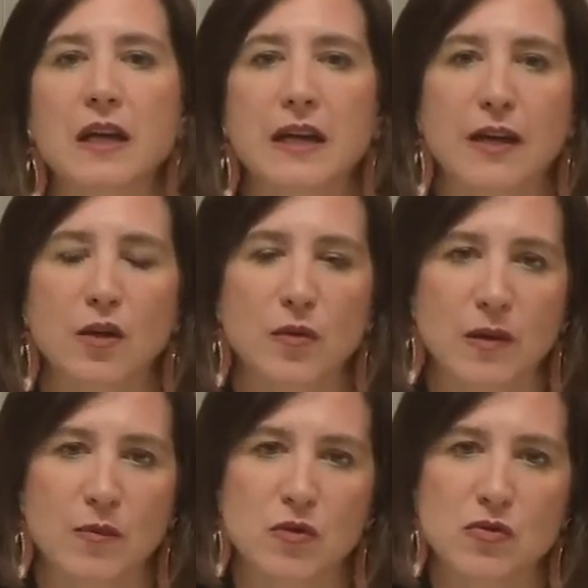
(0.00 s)
que no
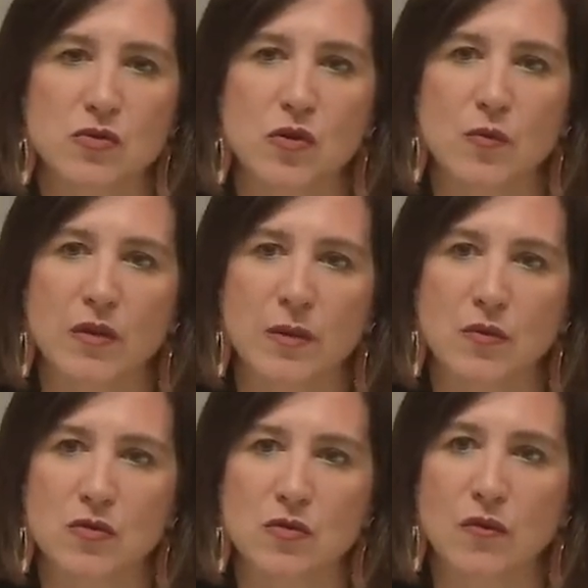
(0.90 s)
podemos, no
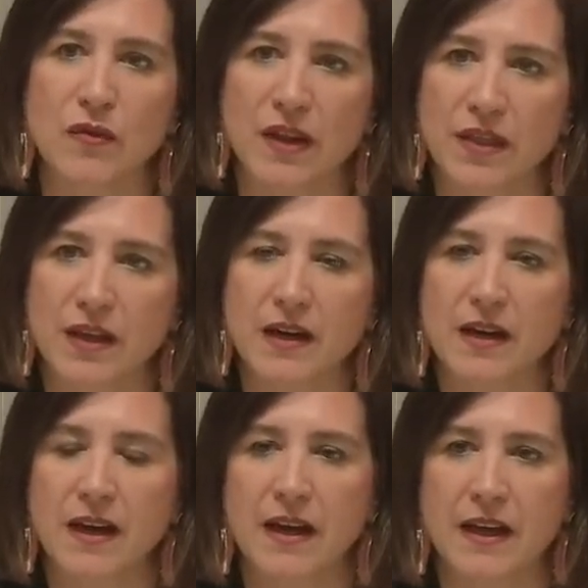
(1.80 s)
podemos ofrecer
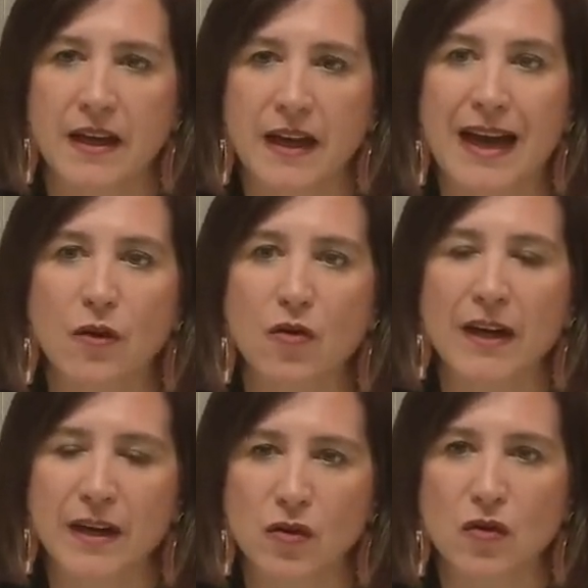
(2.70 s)
eh, algo
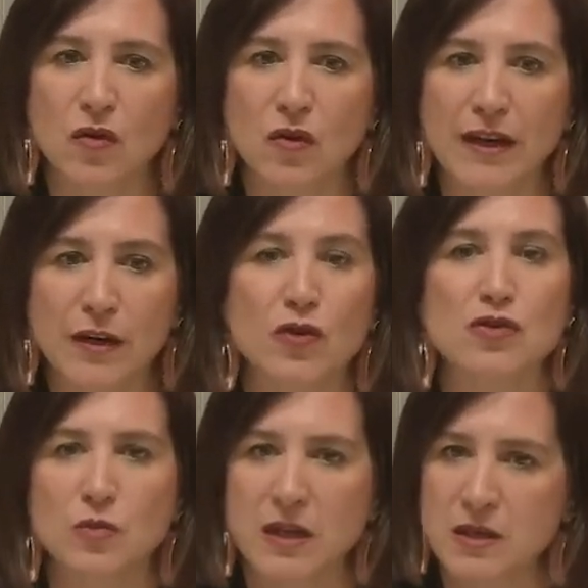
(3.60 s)
que no, que no nos
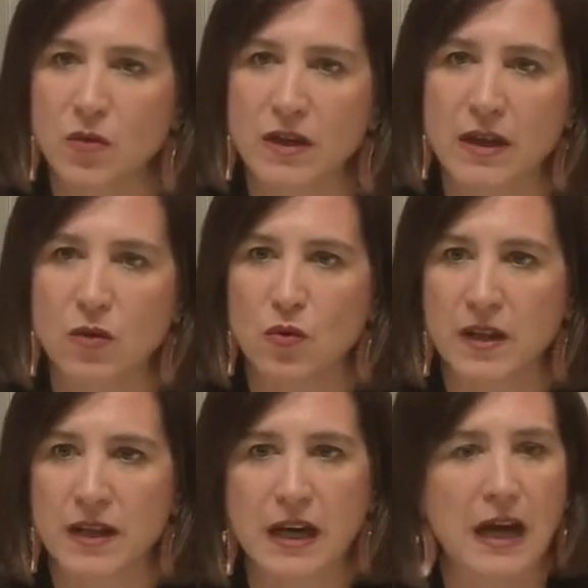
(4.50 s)
dé una seguridad
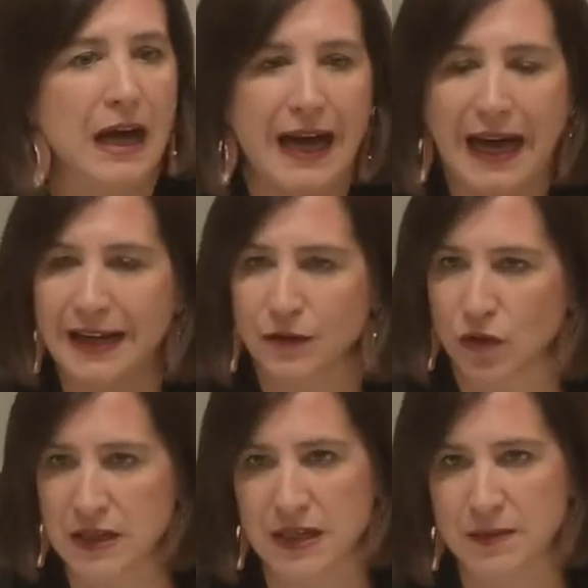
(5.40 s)
jurídica a
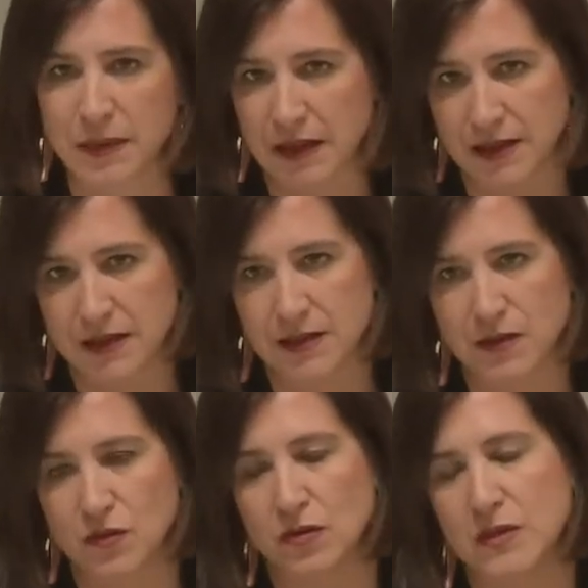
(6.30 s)
todas las partes.
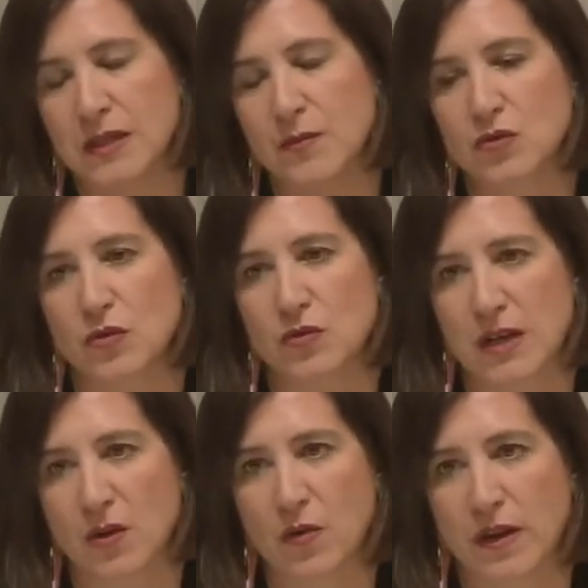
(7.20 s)
Esto estamos todos
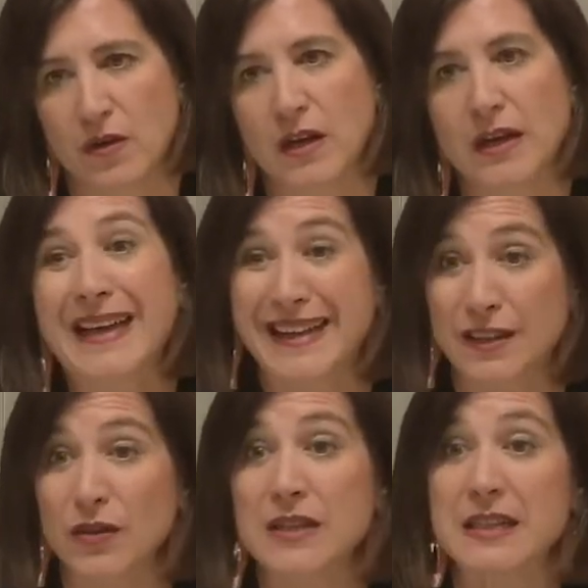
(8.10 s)
de acuerdo.
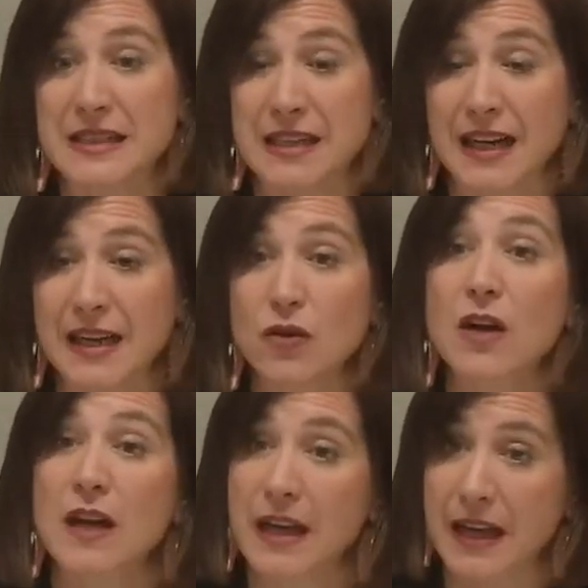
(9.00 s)
Entonces, está claro
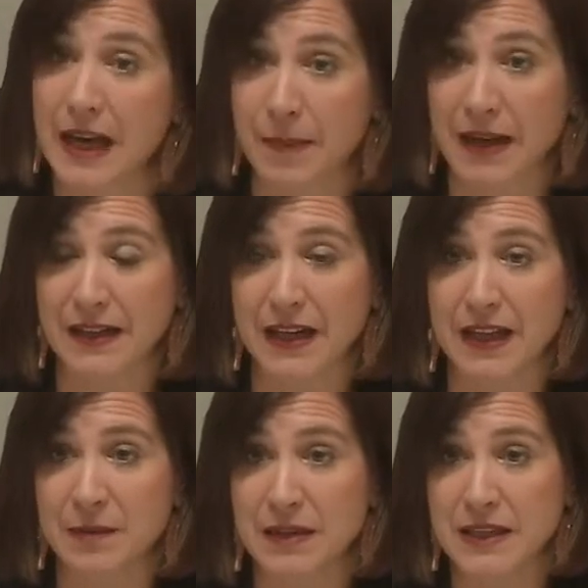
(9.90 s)
que a partir de
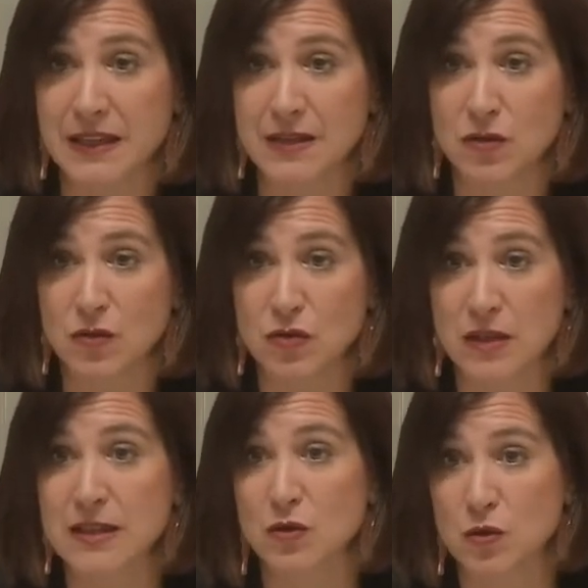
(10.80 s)
que pasen estos,
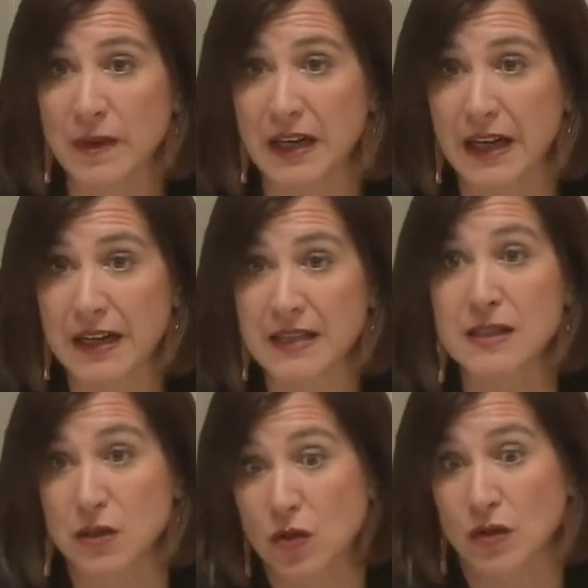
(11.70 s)
estos pilares,
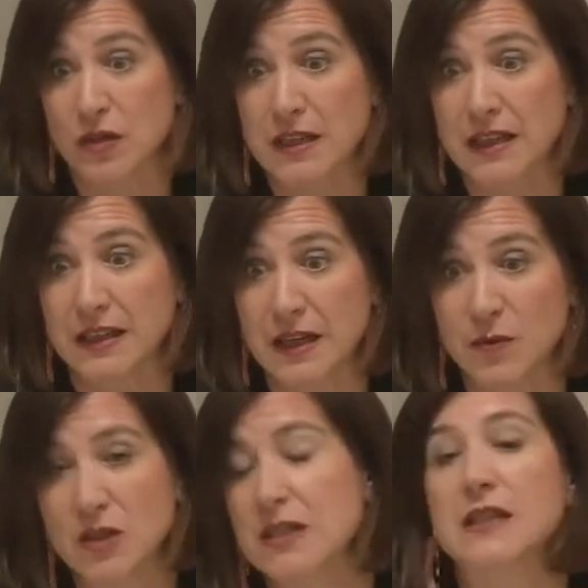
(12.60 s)
yo creo que sí que
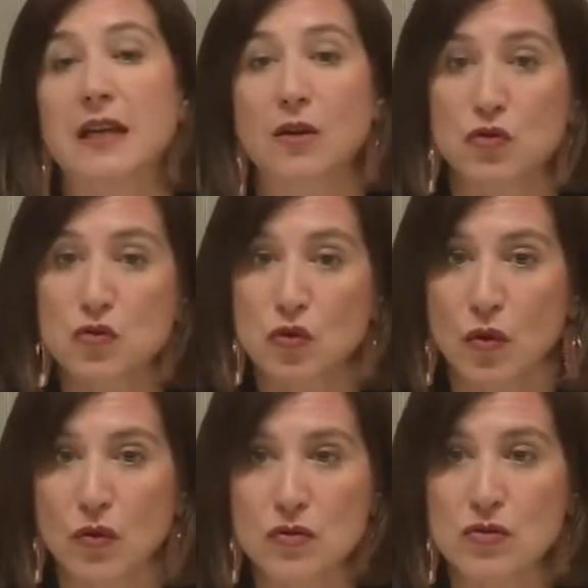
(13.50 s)
tenemos que sentarnos
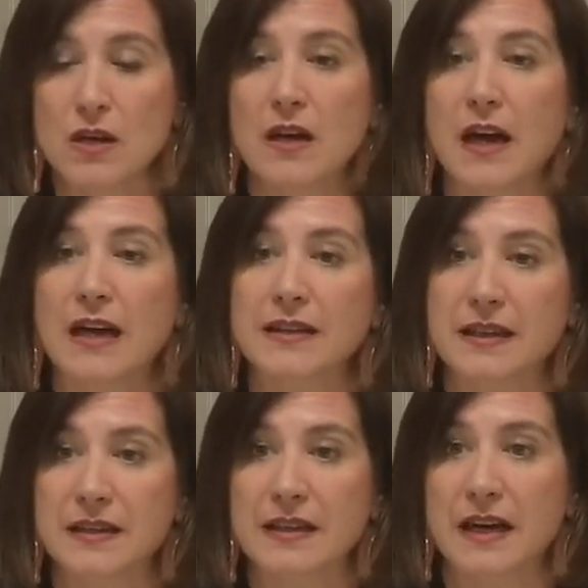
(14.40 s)
todos a
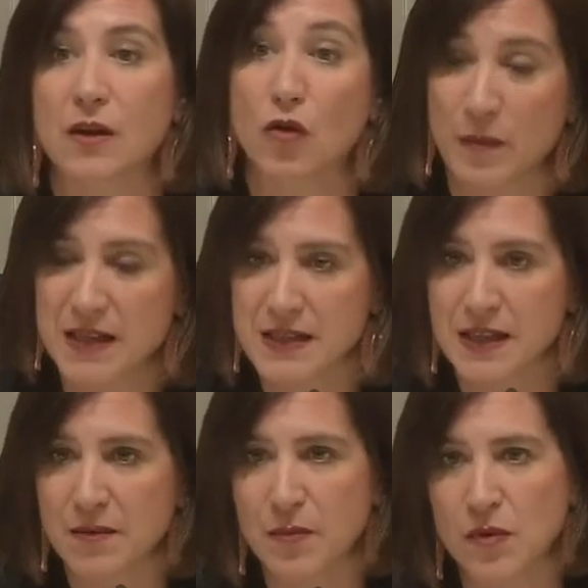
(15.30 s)
intentar con más
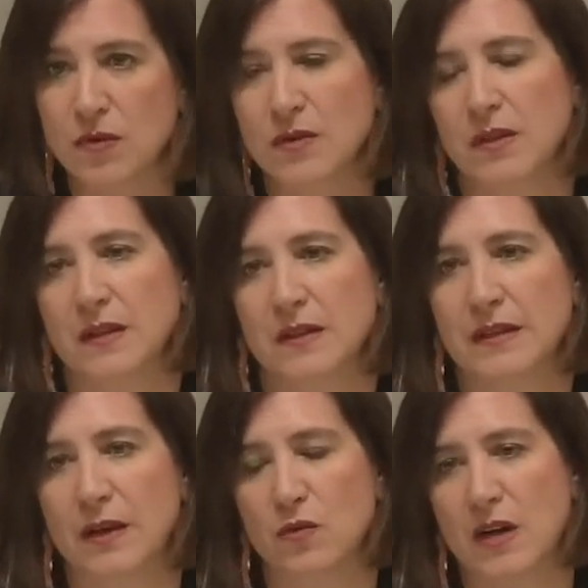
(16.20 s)
tiempo
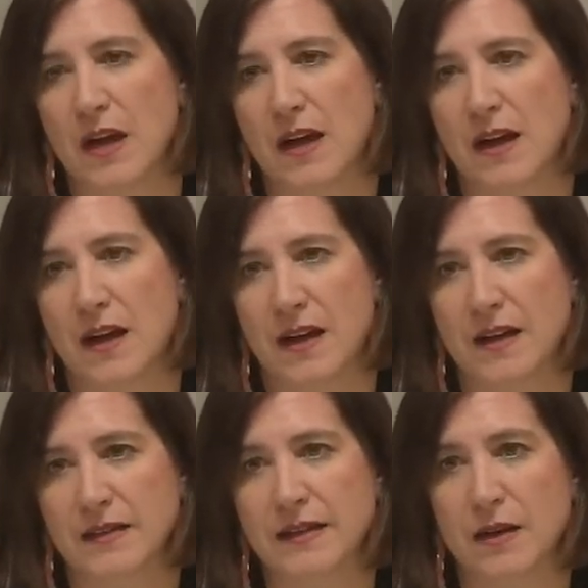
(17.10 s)
dar
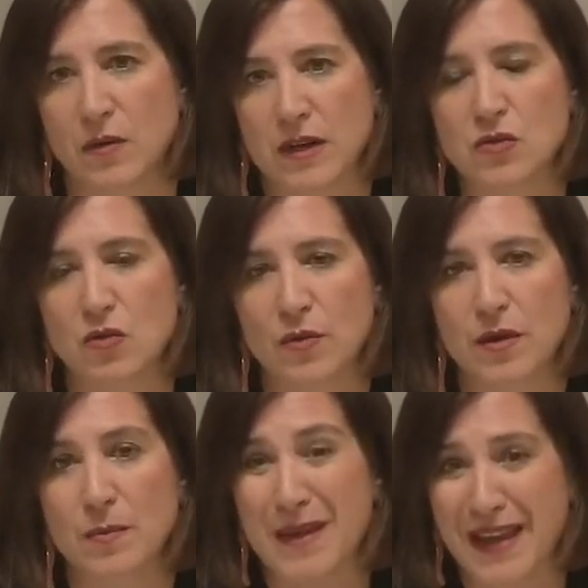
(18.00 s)
una, dar una
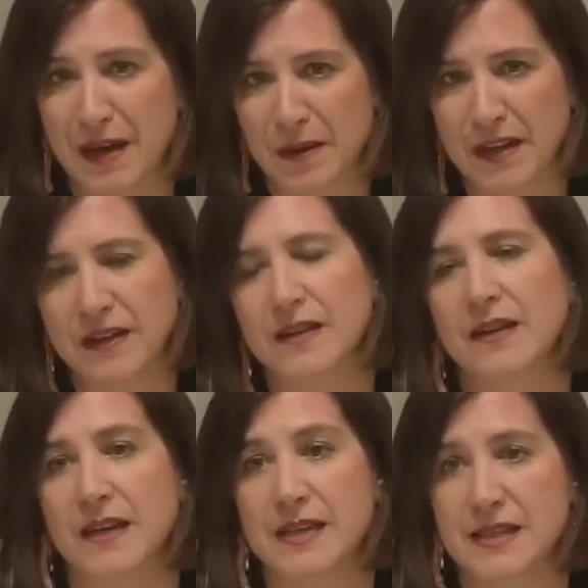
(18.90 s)
solución viable
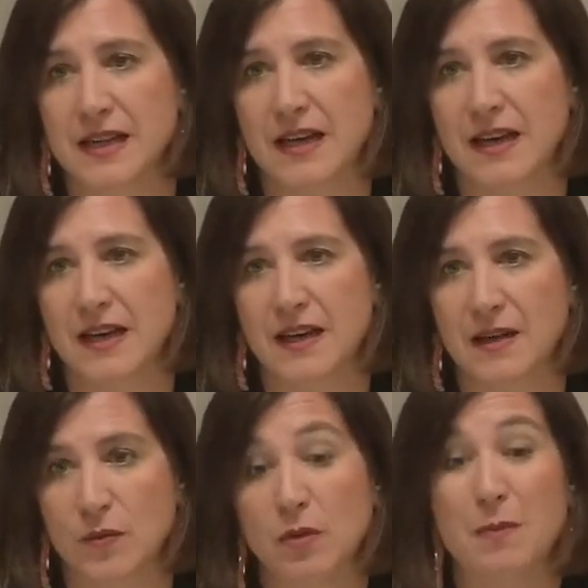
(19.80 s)
que sea
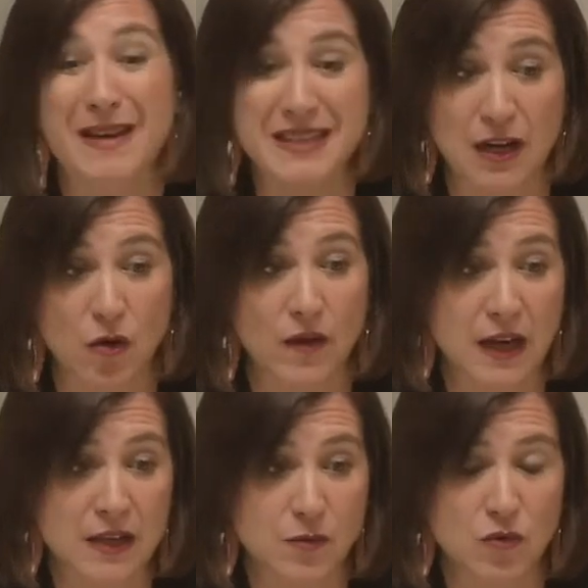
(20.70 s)
bueno, más acorde a
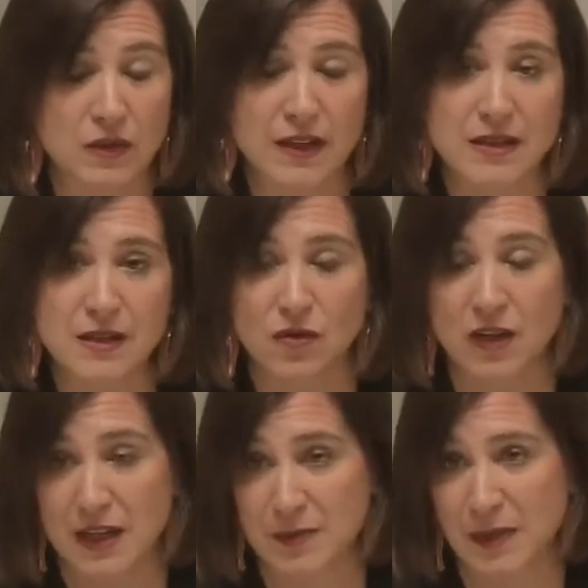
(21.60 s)
las voluntades de
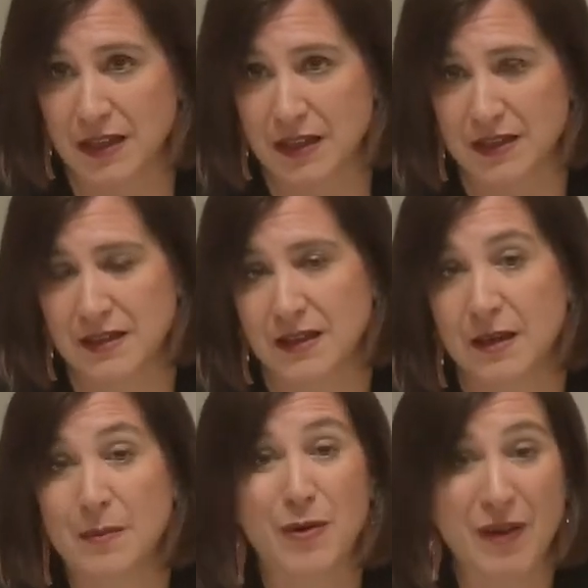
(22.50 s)
todas las partes.
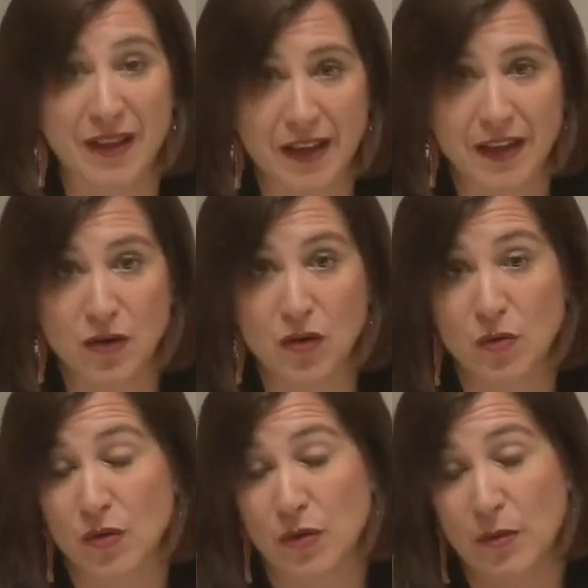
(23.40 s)
Pero a día de hoy lo
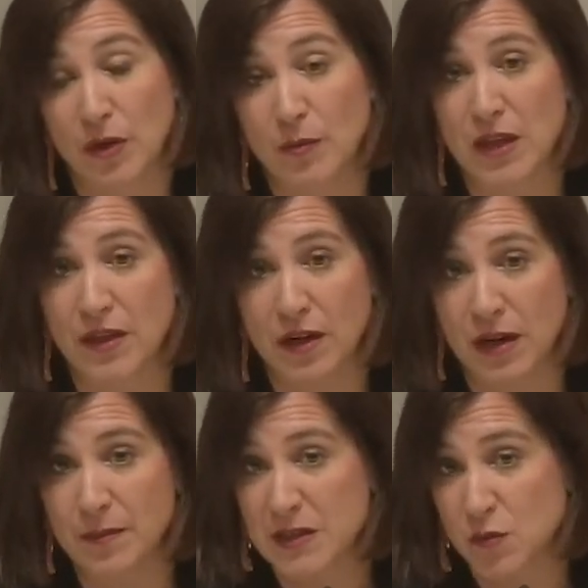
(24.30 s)
único que podemos hacer
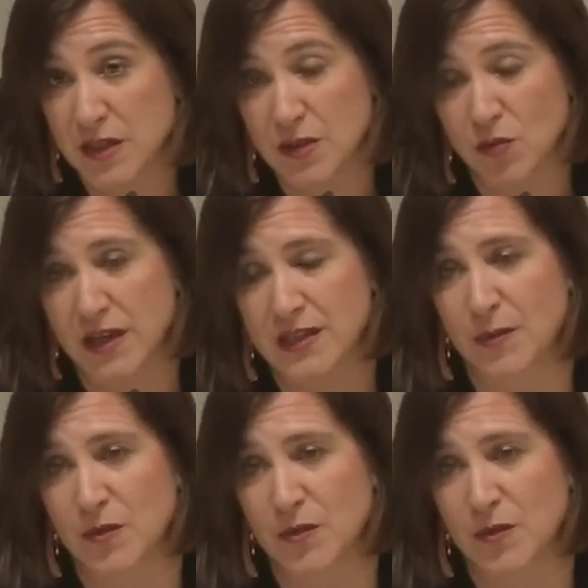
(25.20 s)
ahora mismo es estudiar esta